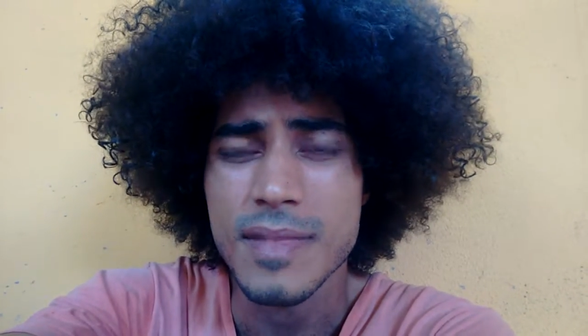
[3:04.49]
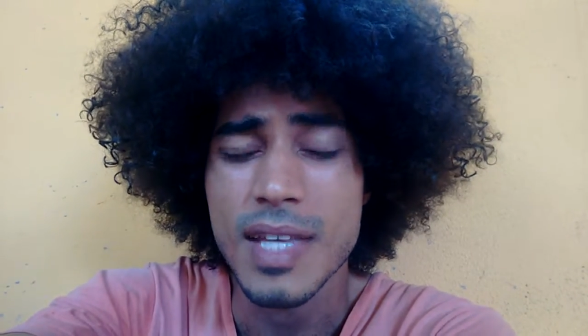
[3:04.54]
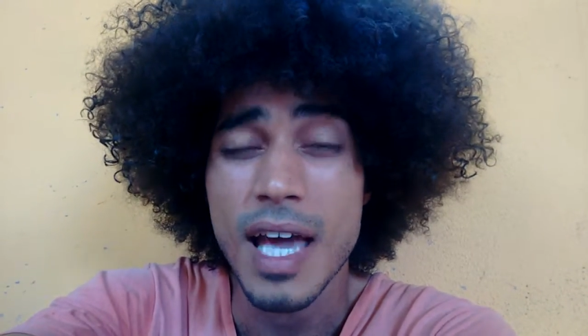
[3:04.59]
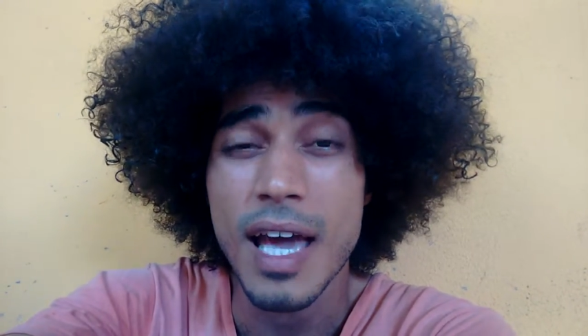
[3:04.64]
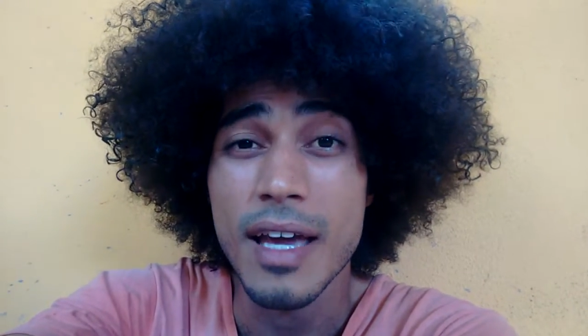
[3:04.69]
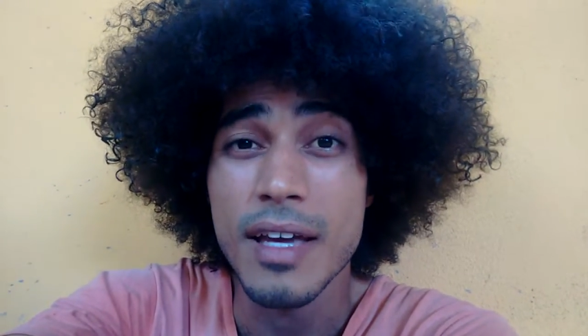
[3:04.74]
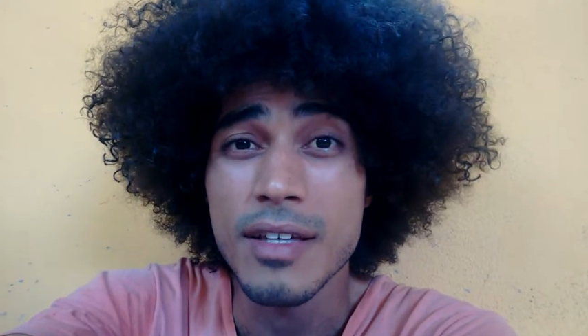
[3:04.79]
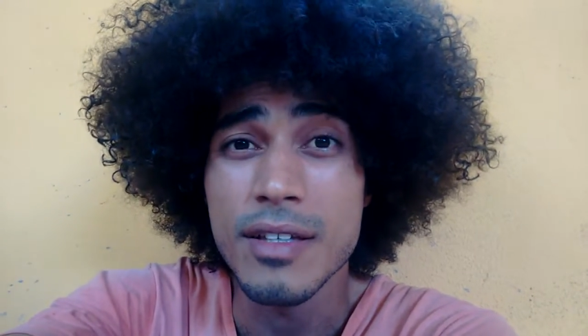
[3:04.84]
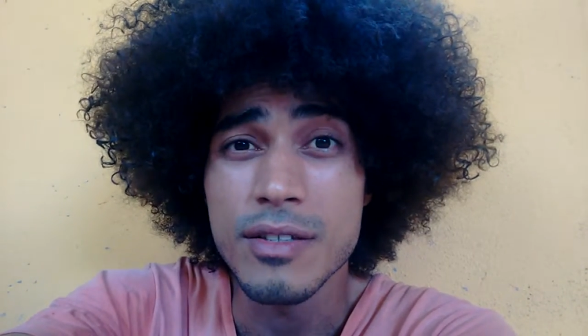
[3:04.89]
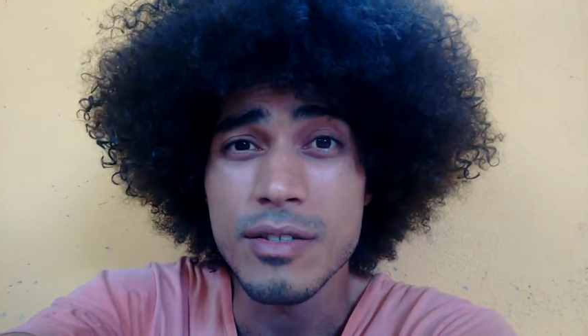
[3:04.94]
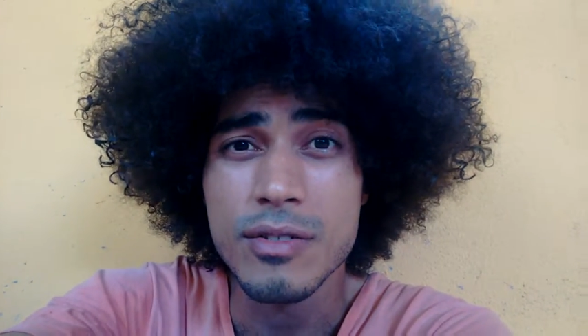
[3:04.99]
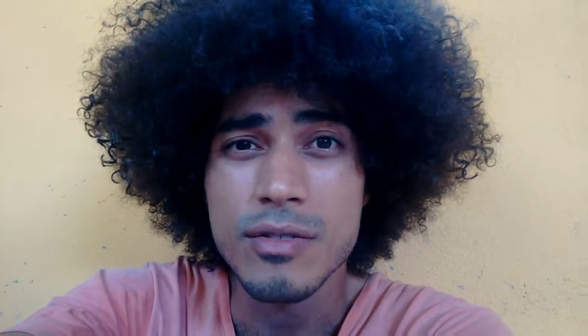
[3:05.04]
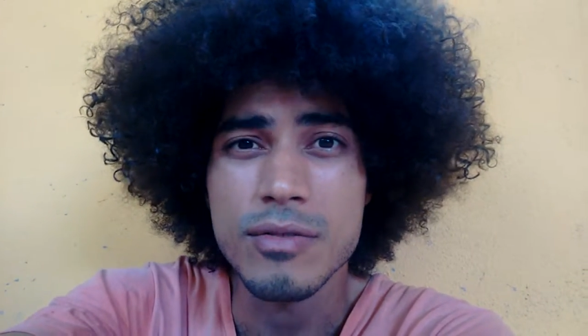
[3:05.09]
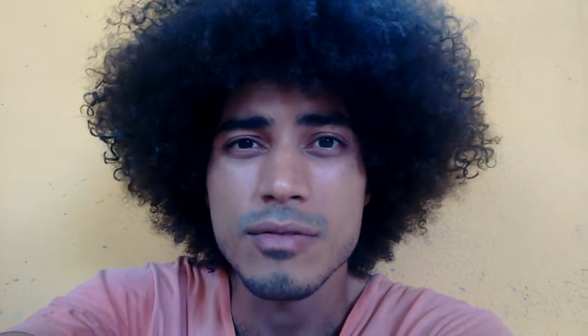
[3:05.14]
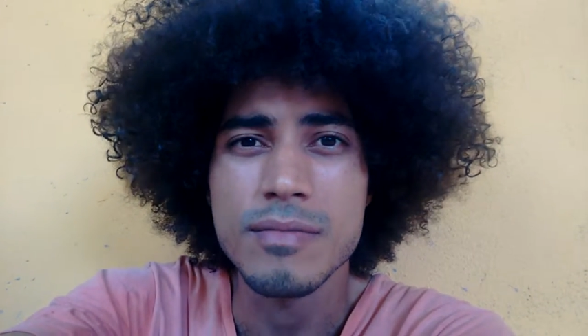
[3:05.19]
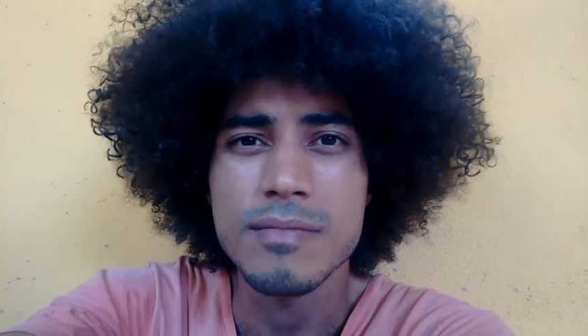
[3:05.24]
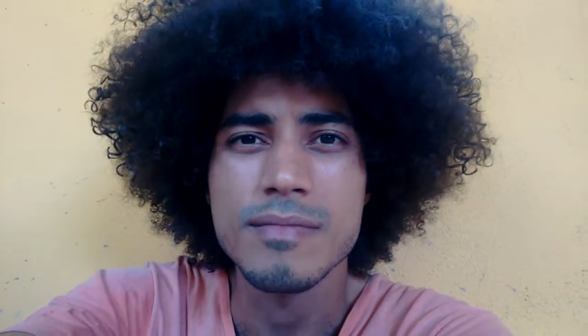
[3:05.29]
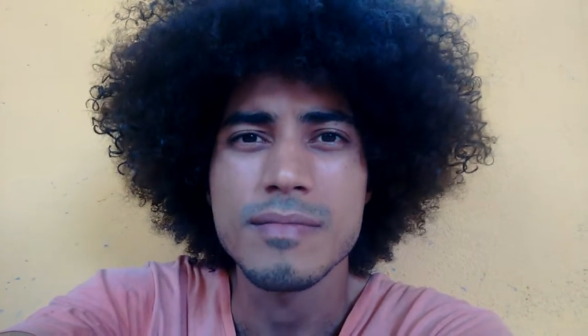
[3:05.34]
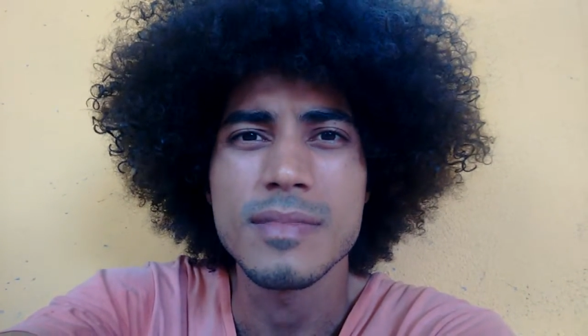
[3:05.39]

é isso.